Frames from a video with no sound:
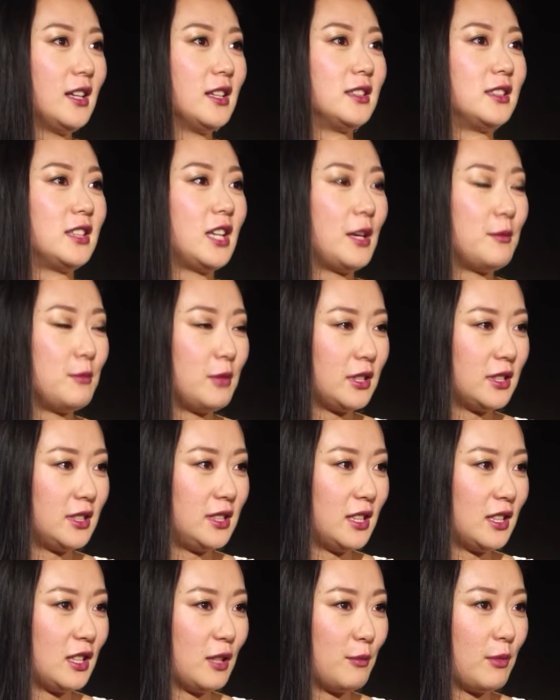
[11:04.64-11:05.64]
сами
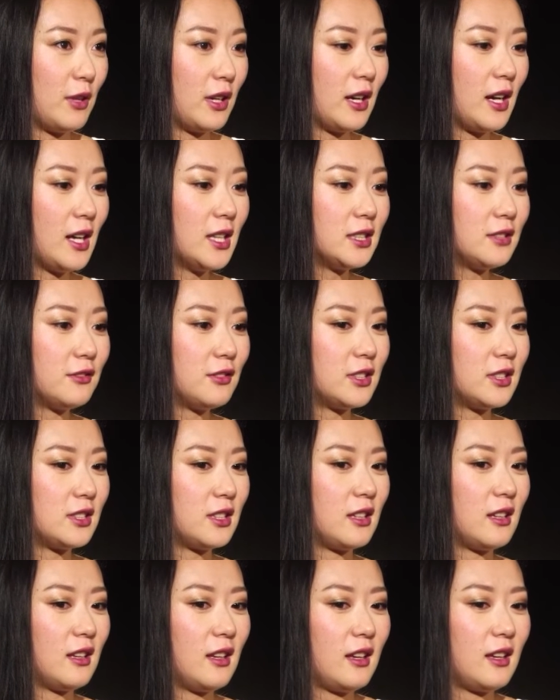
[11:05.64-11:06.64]
где-то
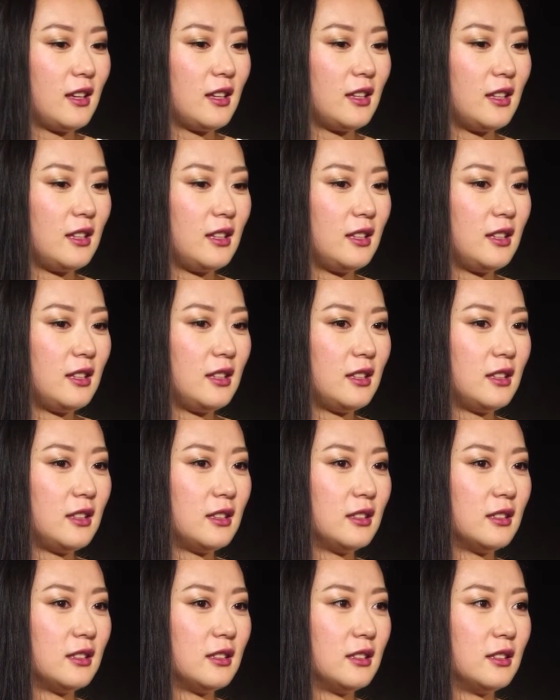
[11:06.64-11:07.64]
показываться,
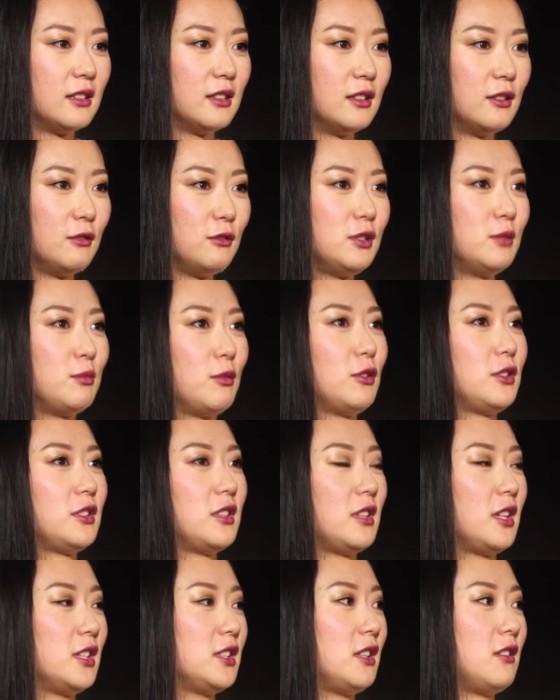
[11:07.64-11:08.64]
и а, люди
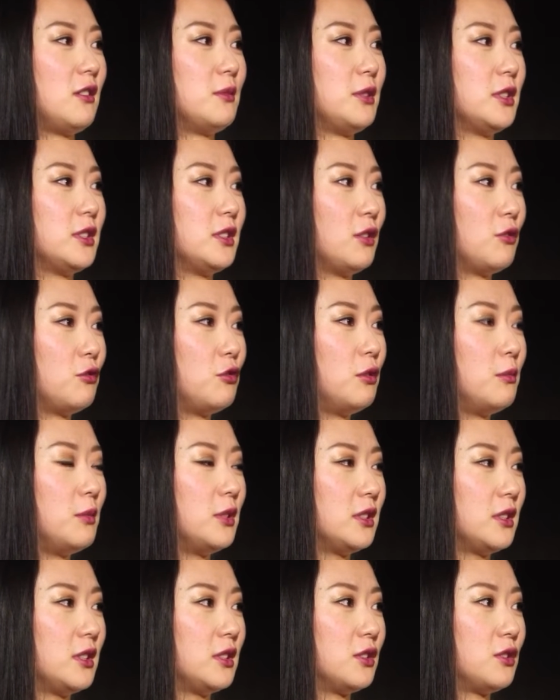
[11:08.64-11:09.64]
просто начали вообще
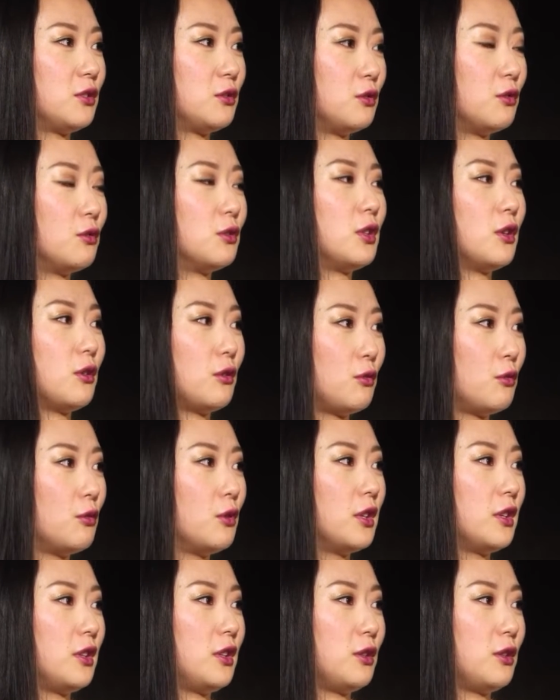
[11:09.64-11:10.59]
знакомиться, что такое